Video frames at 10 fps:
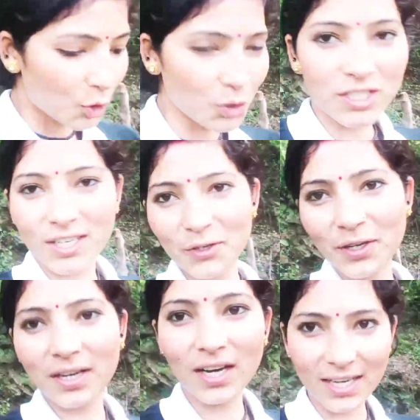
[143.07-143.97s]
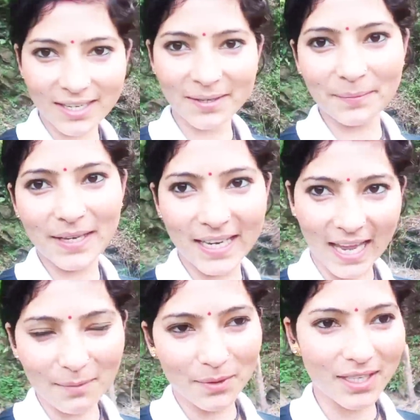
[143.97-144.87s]
तो चलो अगर मेरी
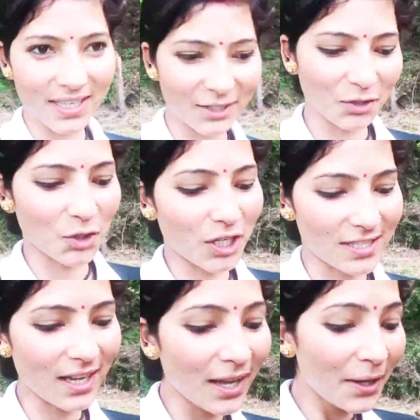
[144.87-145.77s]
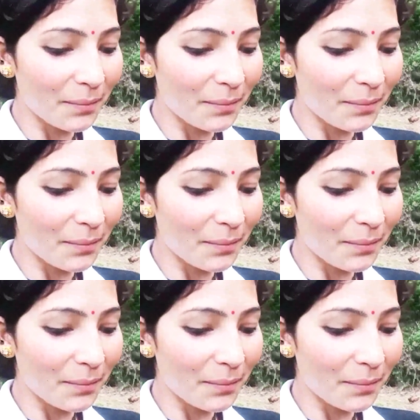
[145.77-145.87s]
हेल्प करेंगे तो थोड़ा सा